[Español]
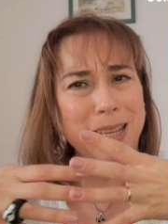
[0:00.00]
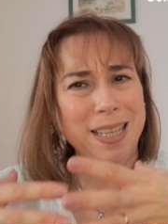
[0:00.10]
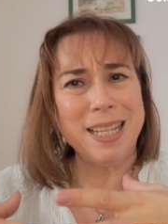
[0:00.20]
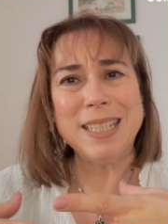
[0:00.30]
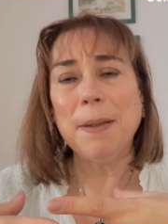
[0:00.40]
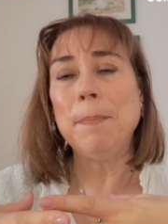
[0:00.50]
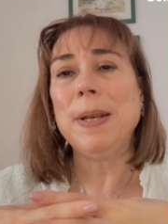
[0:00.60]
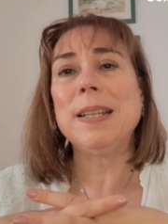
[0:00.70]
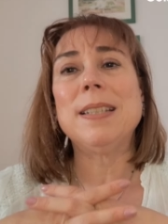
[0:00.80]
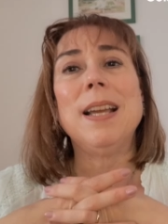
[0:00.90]
de esta
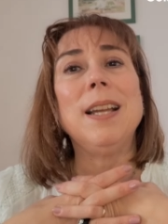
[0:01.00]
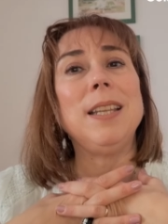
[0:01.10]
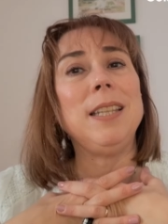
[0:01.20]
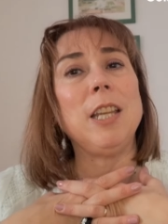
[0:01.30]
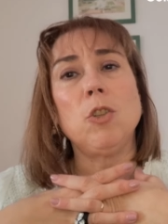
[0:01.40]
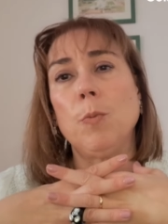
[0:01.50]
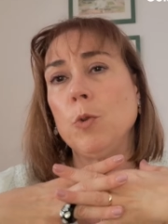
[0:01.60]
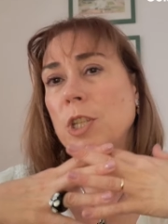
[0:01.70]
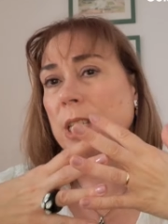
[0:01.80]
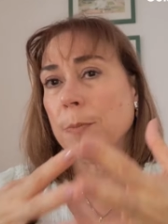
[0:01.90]
empresa y he hecho
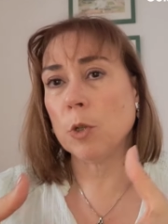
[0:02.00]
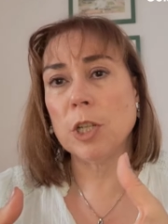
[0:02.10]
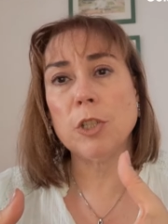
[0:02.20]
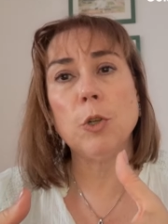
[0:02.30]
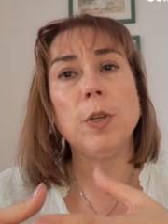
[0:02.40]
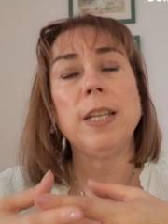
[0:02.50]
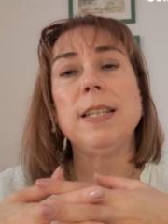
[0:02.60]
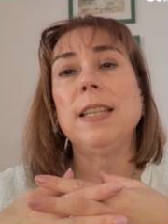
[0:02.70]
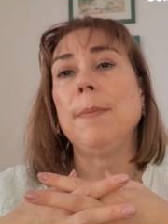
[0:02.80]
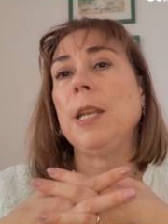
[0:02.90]
muchísimos
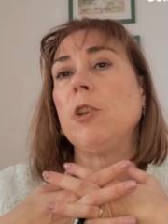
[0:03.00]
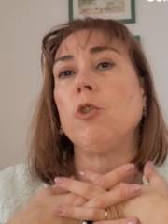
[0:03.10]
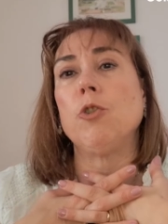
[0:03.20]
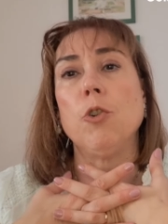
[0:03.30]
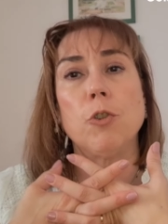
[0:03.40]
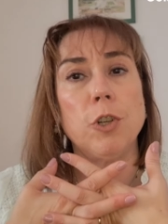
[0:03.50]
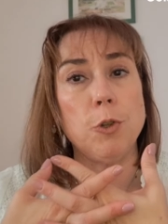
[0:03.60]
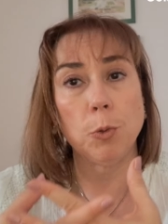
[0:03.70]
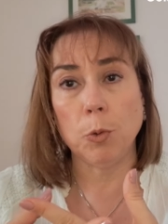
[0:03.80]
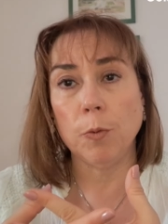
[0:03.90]
stories y también he hecho shorts
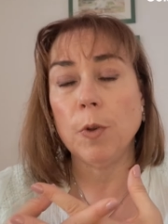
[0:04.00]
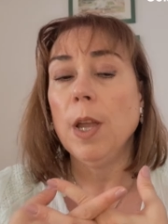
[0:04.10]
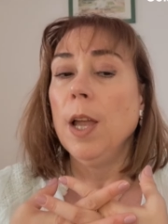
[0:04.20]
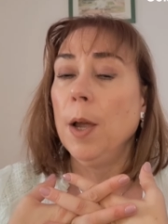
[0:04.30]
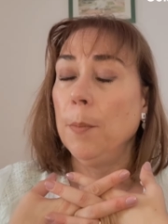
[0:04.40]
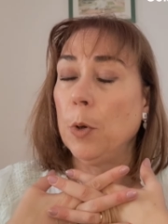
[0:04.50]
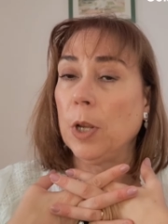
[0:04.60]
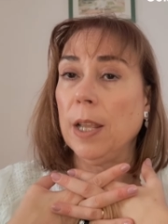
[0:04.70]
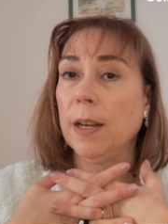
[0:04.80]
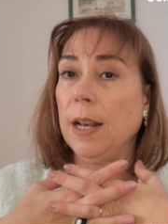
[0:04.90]
en YouTube,
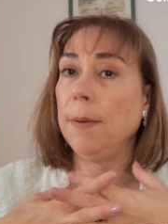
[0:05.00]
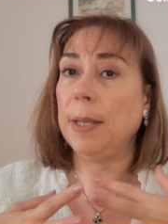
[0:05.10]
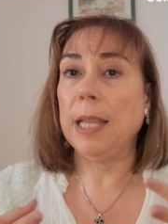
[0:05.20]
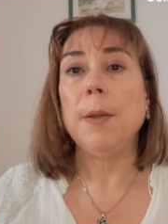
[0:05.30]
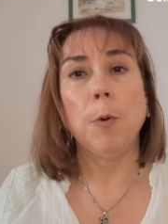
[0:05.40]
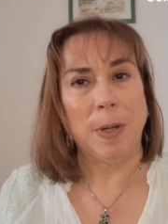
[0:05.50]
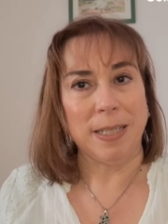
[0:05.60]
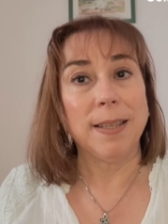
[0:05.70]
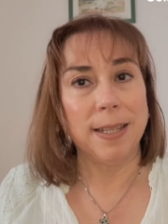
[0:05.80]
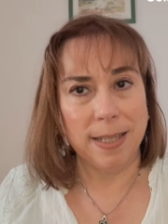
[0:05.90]
porque realmente llevo
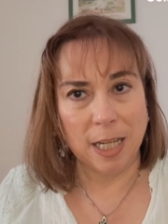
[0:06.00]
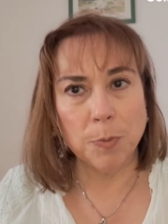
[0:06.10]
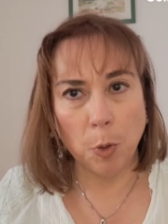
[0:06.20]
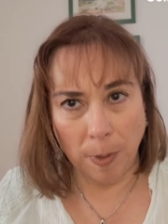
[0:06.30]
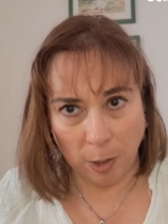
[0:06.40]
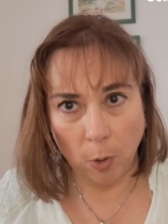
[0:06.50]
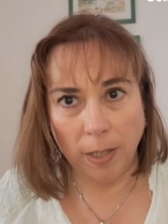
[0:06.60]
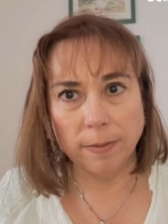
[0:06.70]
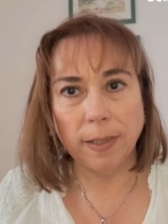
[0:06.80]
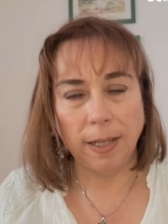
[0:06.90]
bastantes días
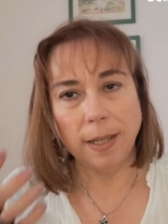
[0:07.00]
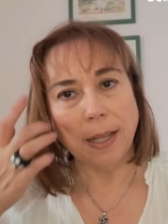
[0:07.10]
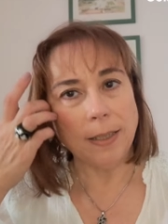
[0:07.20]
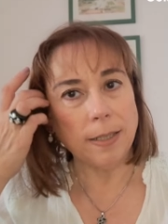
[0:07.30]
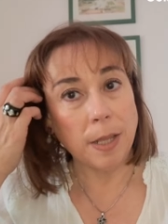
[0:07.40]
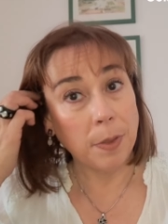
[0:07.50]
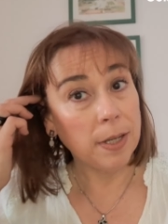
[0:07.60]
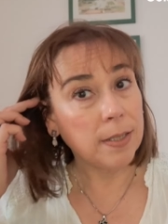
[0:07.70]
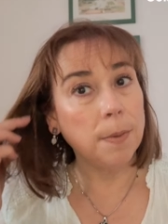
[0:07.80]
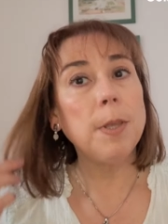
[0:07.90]
probándola. ¿eh? Antes de hacer
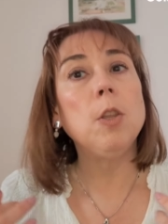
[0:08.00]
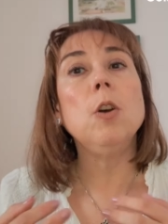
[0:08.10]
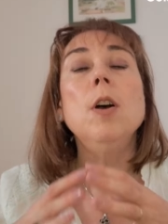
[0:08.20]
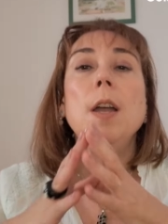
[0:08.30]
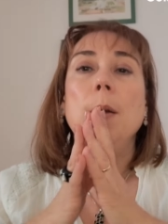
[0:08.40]
este vídeo,